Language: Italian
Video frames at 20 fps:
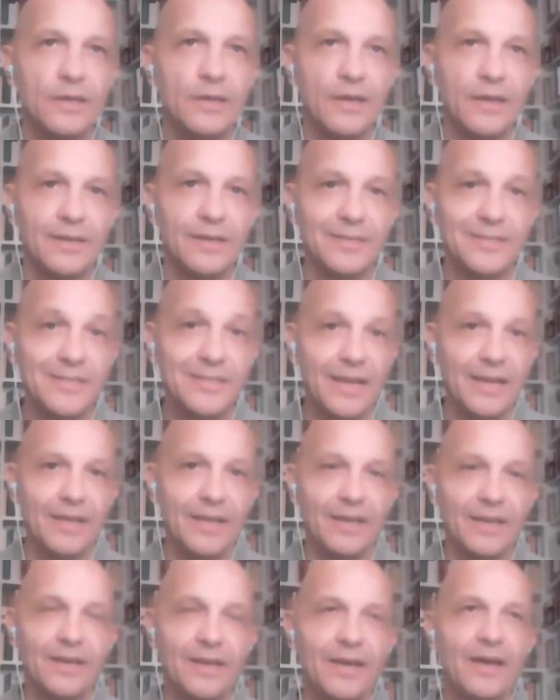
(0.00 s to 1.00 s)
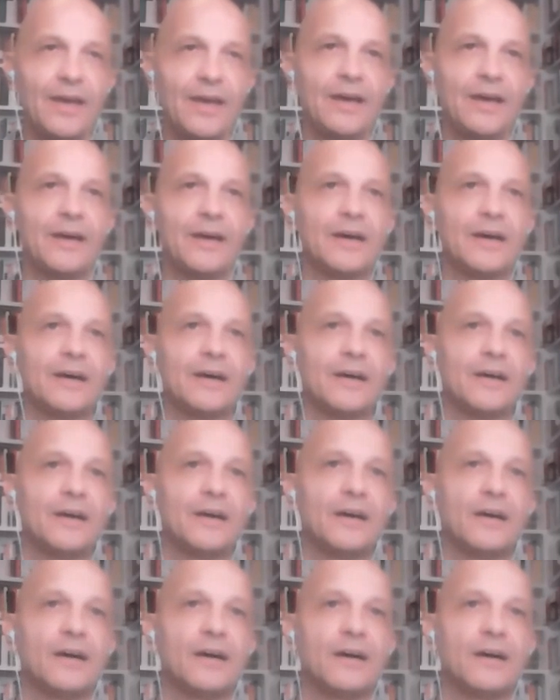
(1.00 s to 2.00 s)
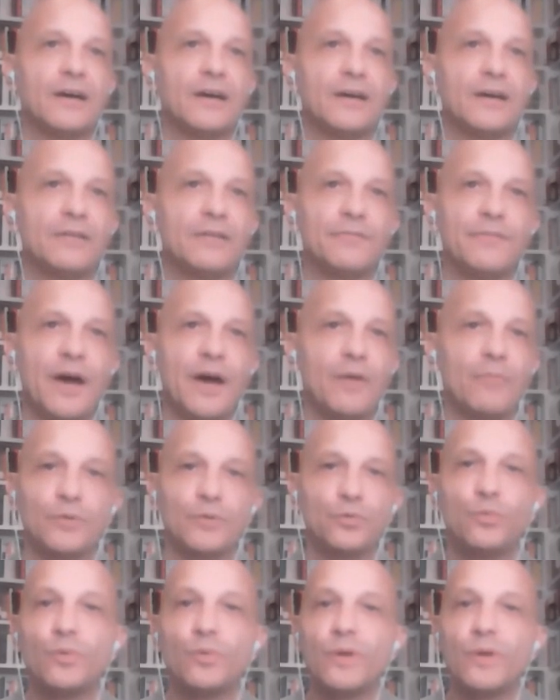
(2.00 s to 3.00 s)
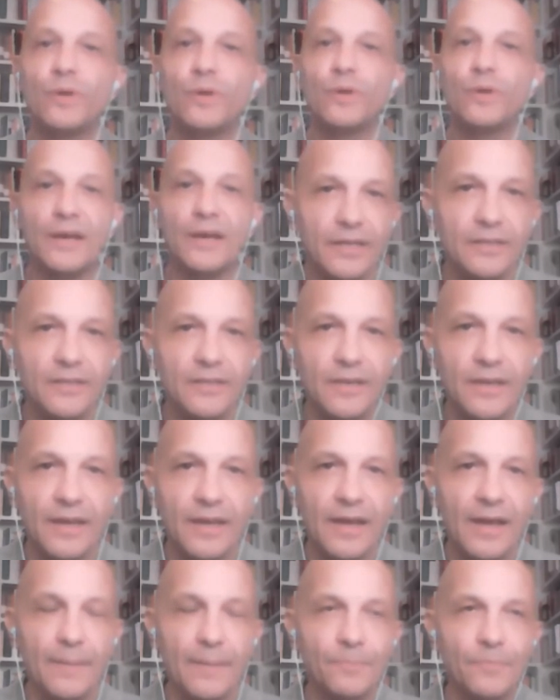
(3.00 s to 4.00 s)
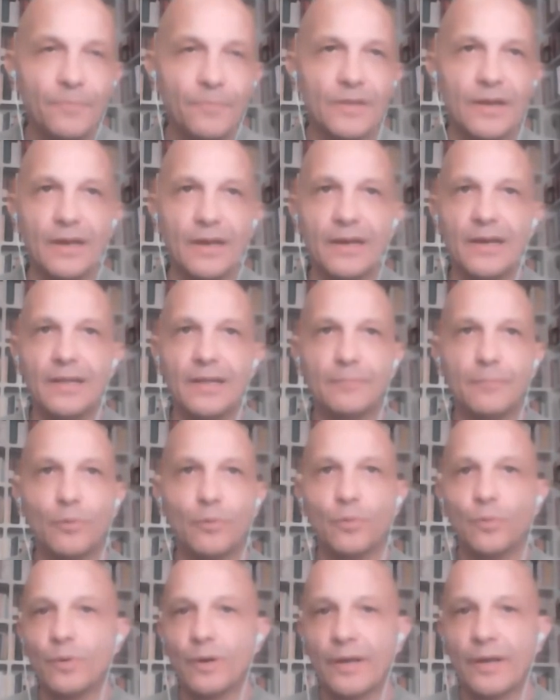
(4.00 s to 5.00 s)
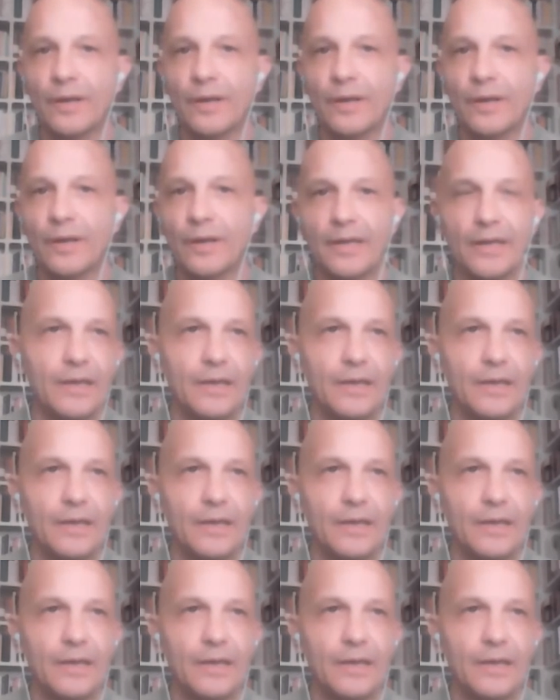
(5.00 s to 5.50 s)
eh, Seneca fa una dura critica all'amore,